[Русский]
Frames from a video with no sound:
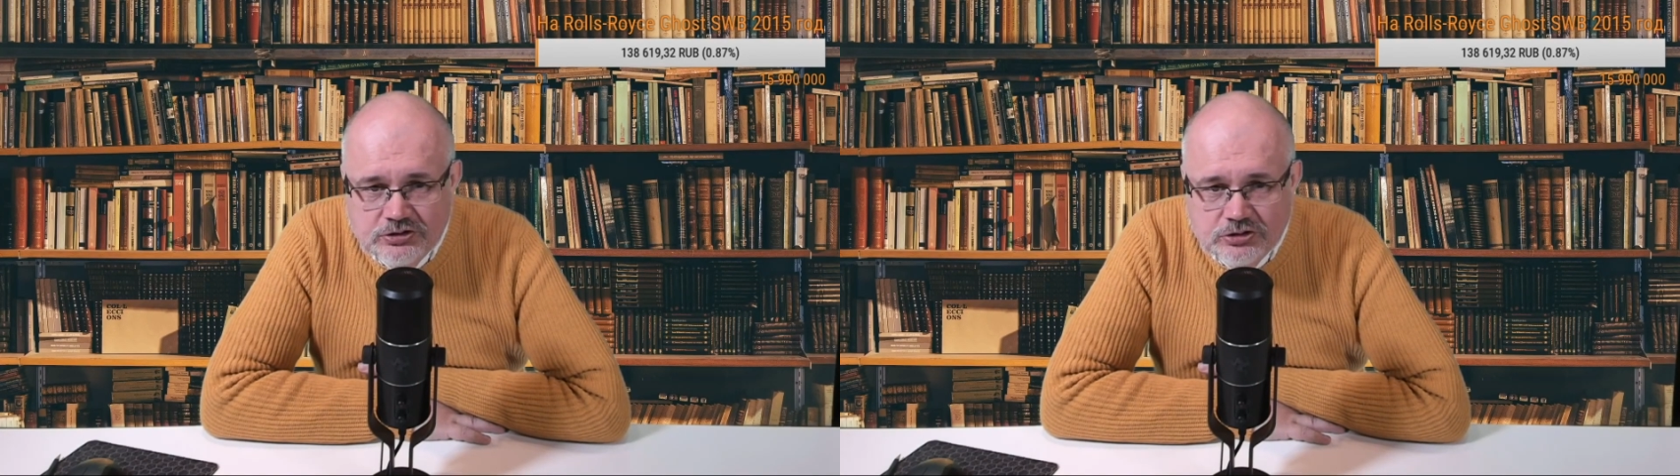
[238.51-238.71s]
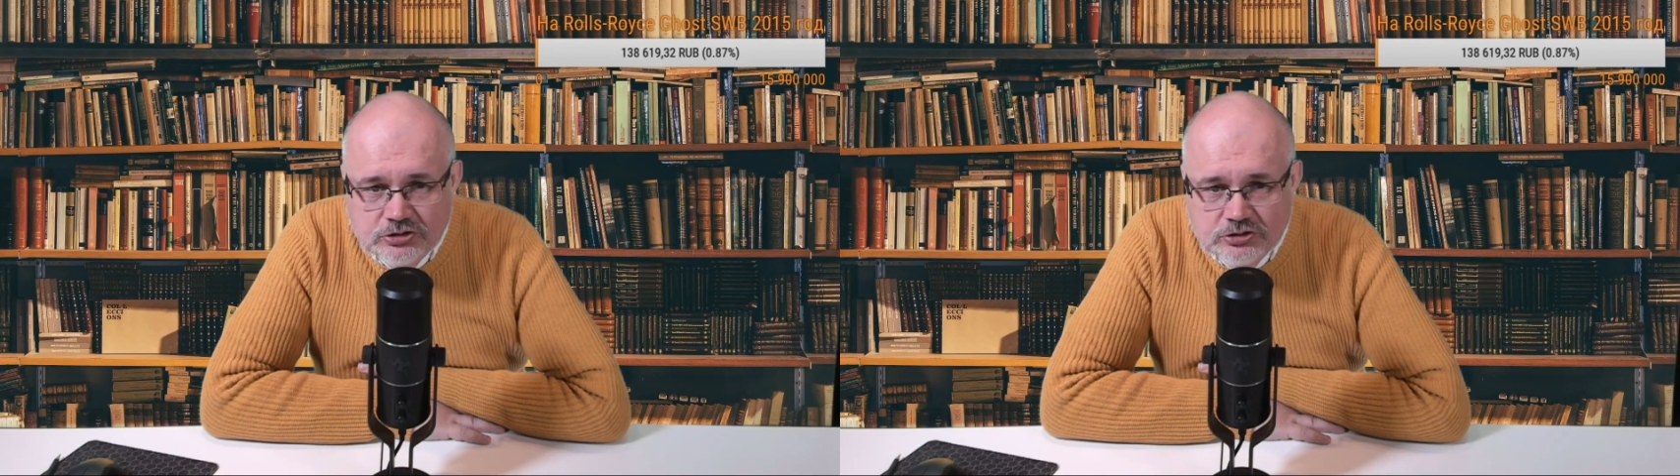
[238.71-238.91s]

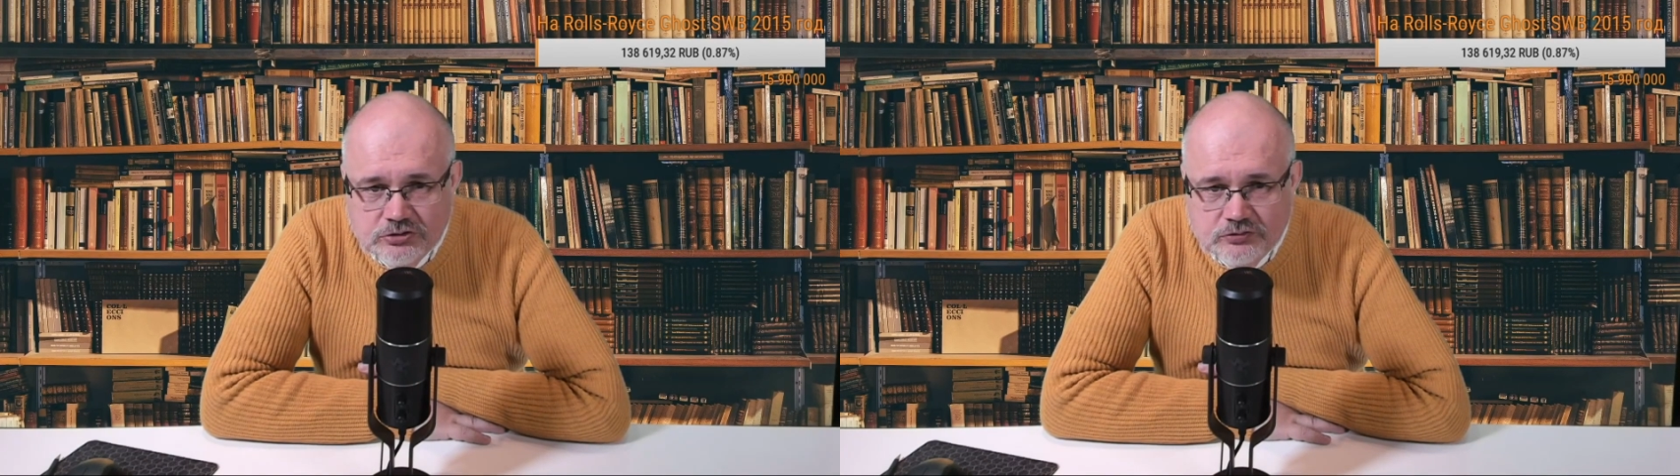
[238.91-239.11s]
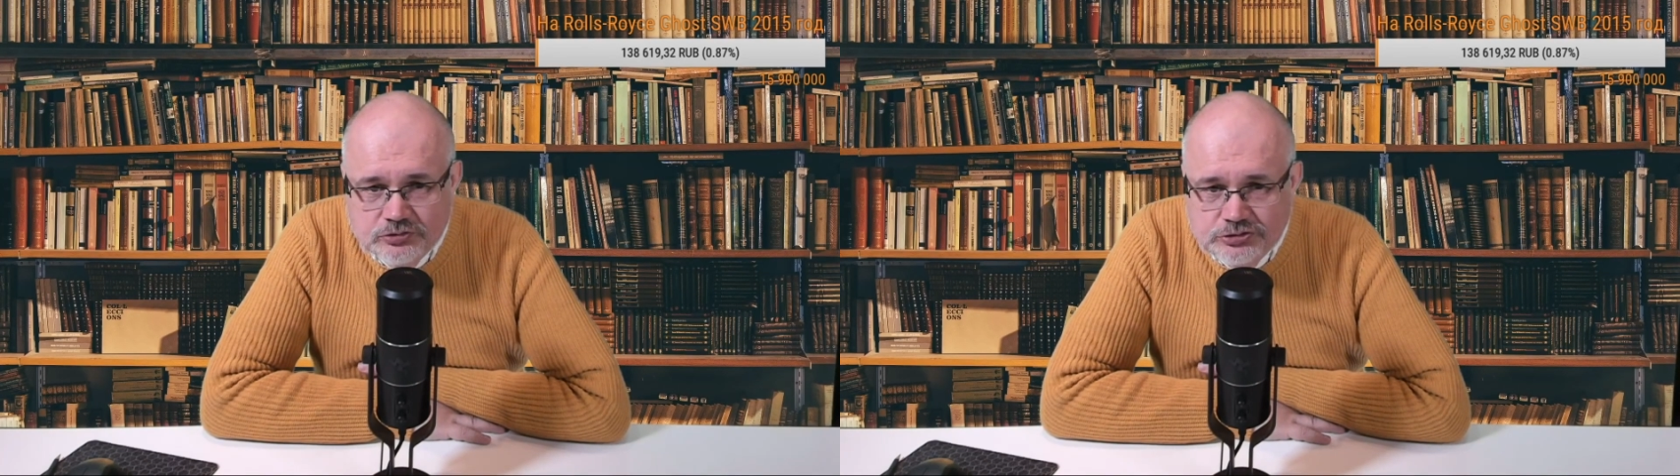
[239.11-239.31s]
А,
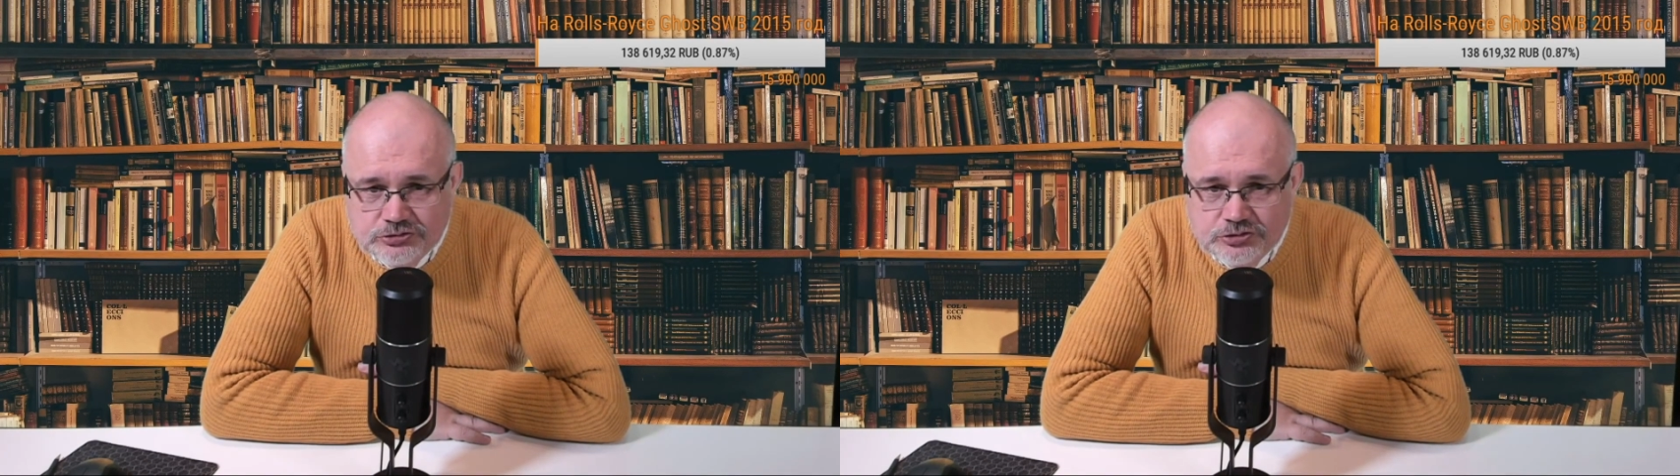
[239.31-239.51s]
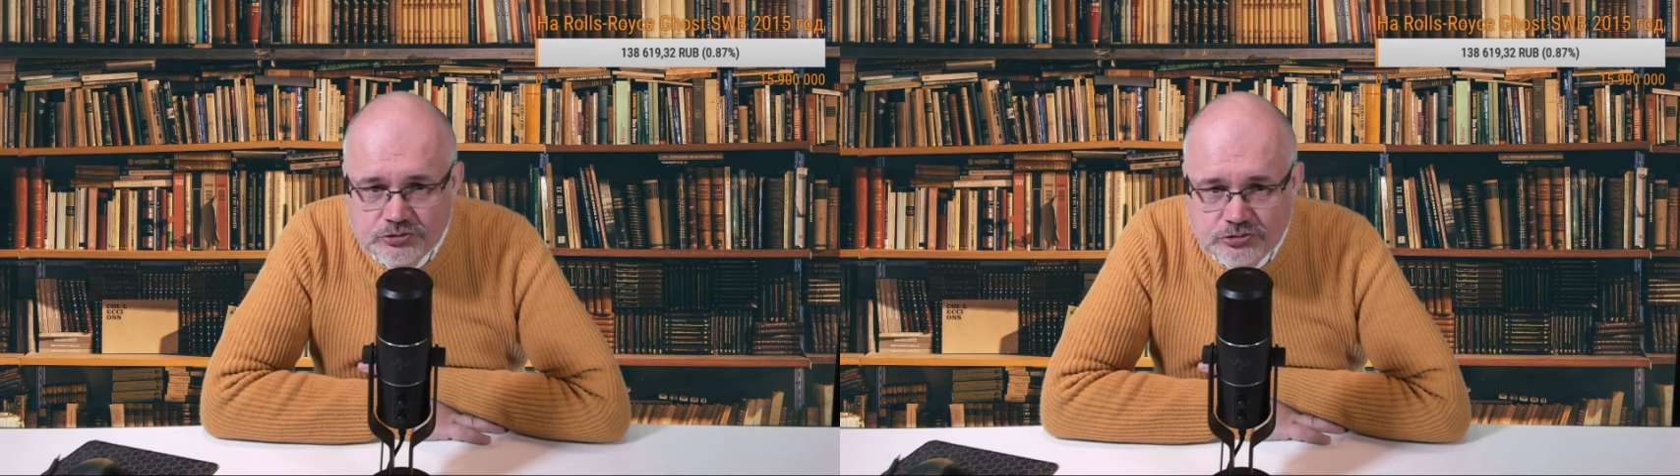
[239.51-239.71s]
вроде
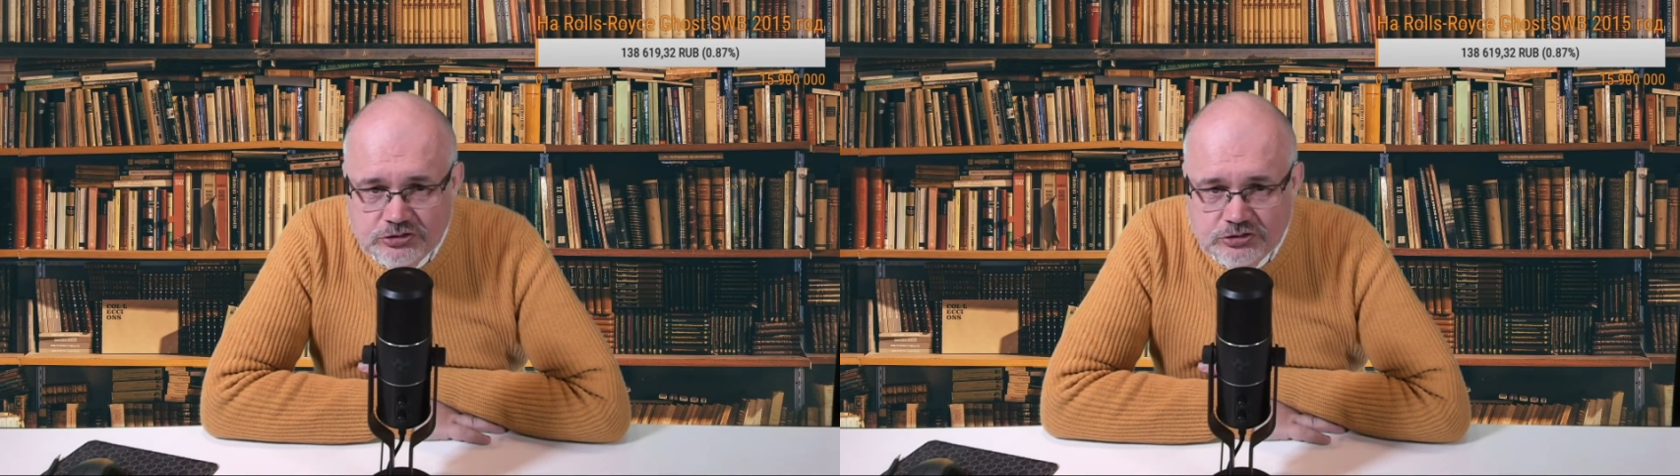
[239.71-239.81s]
это ерунда,